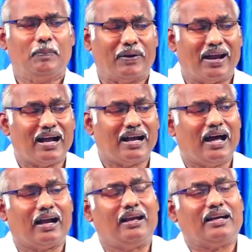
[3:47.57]

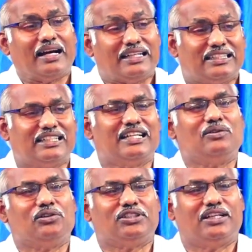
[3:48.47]
ప్రాకారాలు
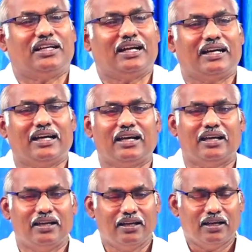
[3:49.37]
కట్టడానికి వచ్చాడు గనక
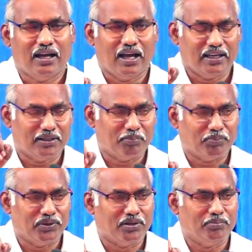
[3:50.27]
ఆయన
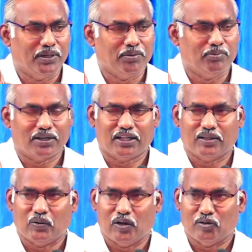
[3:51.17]
పేరు బైబిల్
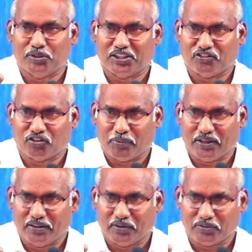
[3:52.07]
గ్రంథంలో
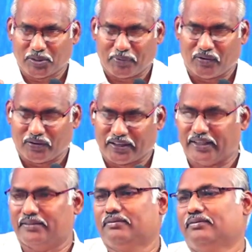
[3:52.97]
అనుమతించబడింది కూడా అండి